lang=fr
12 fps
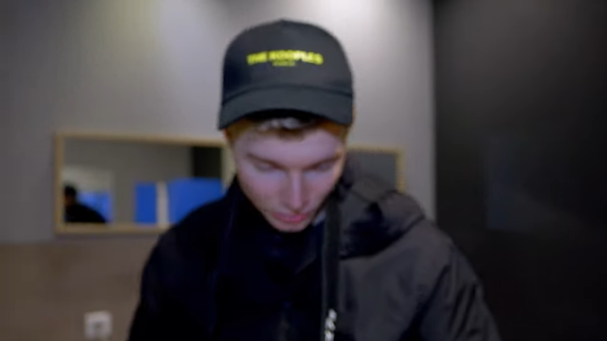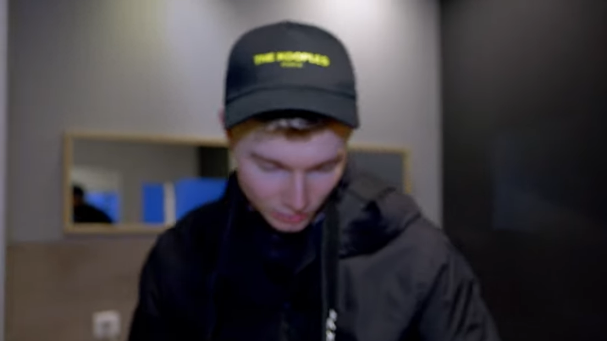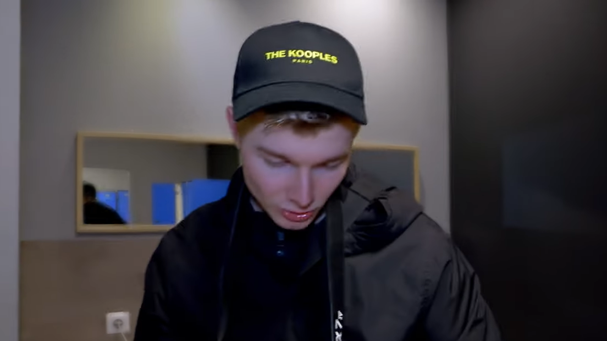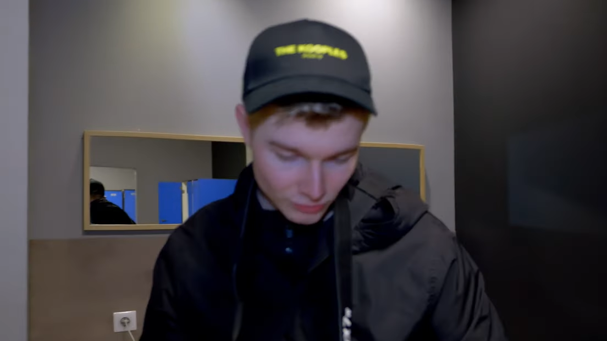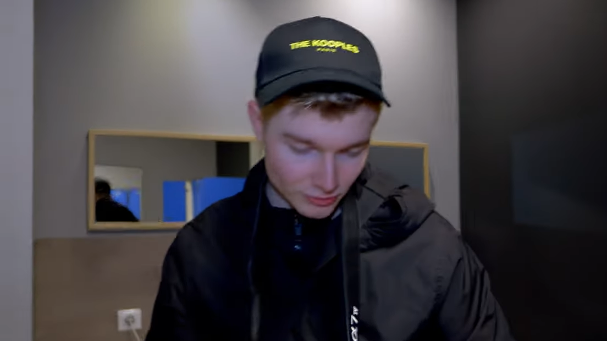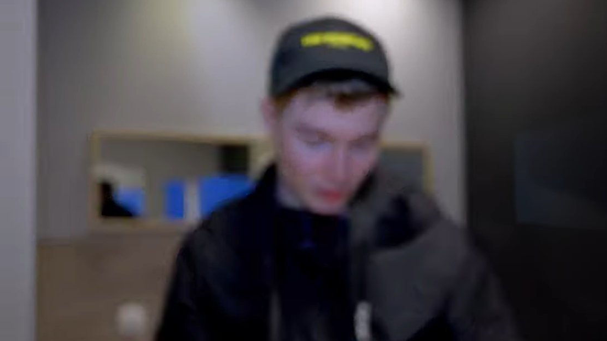euh,
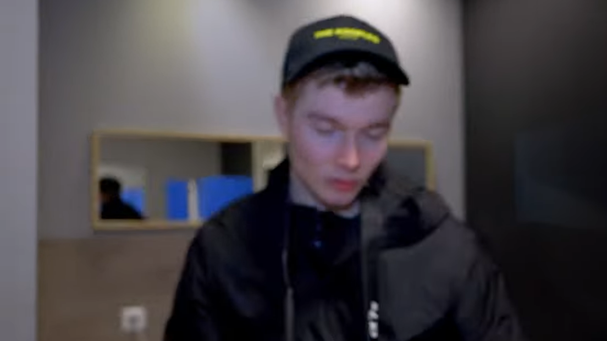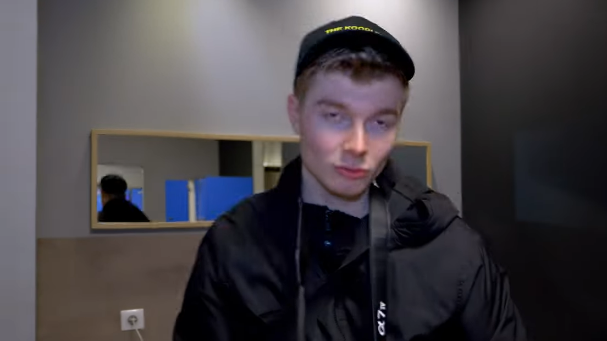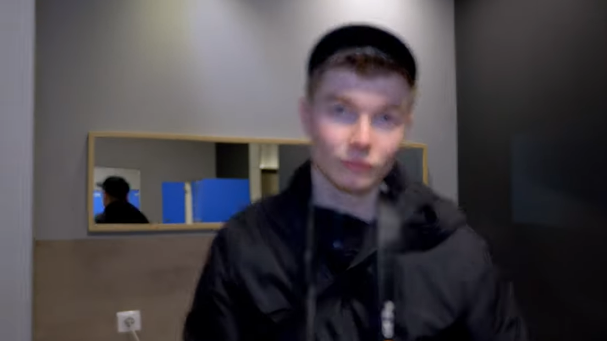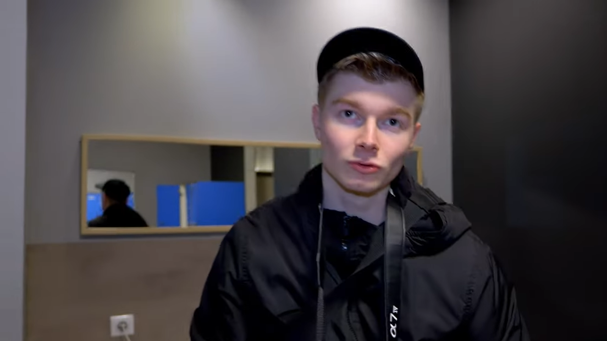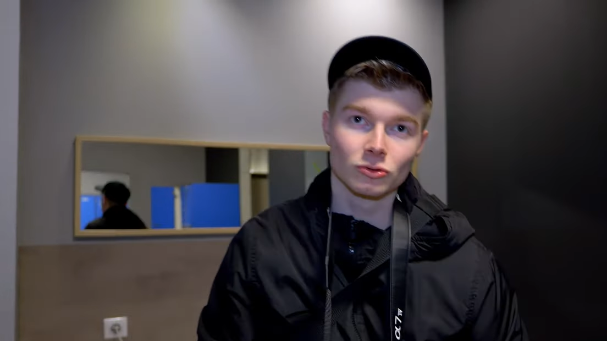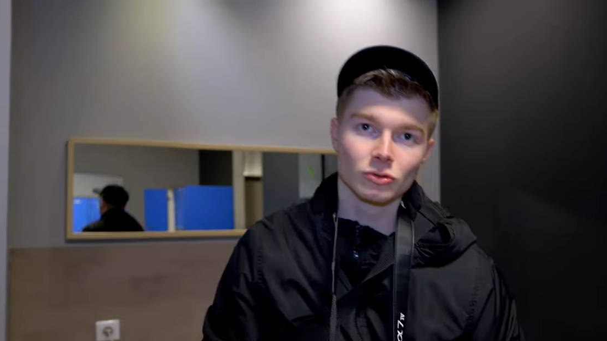moi je fais quelques
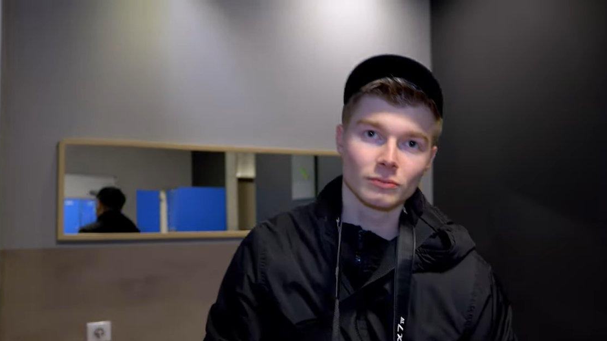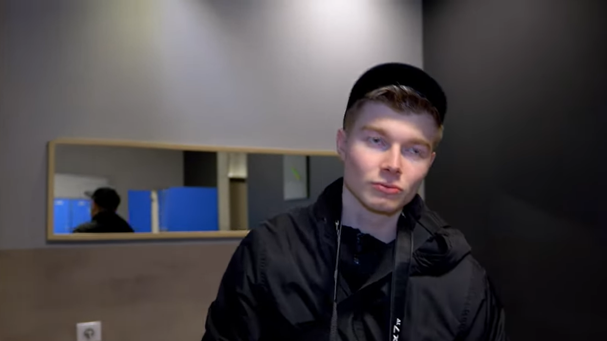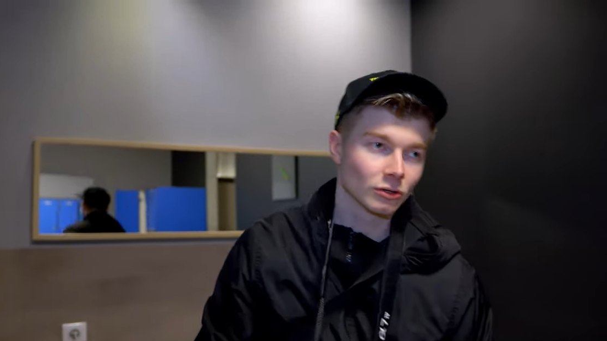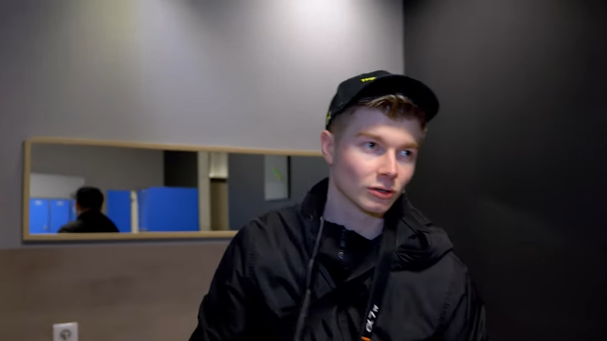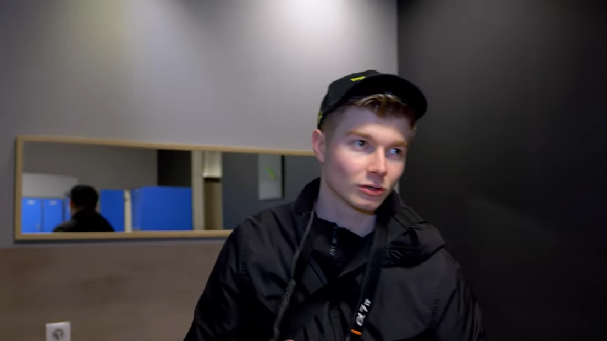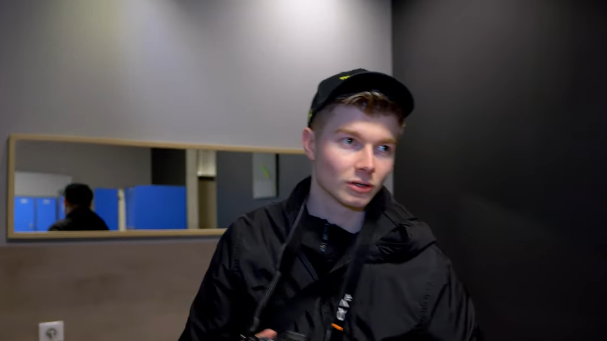photos
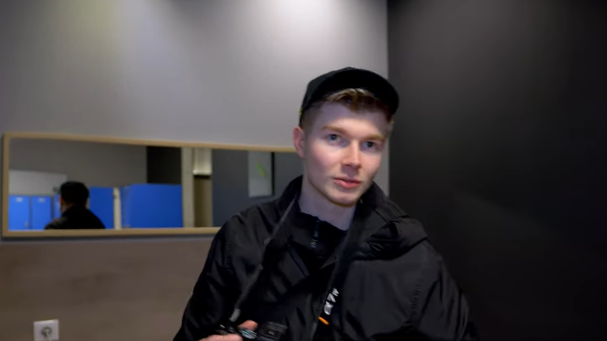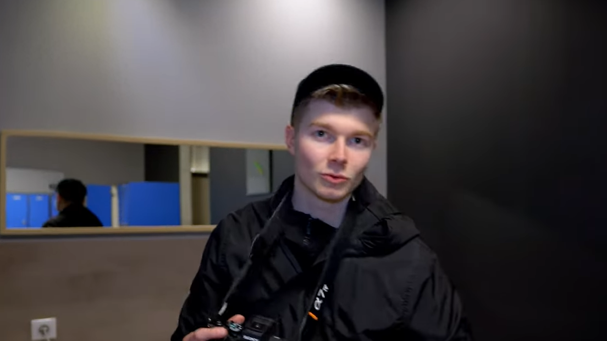pour euh,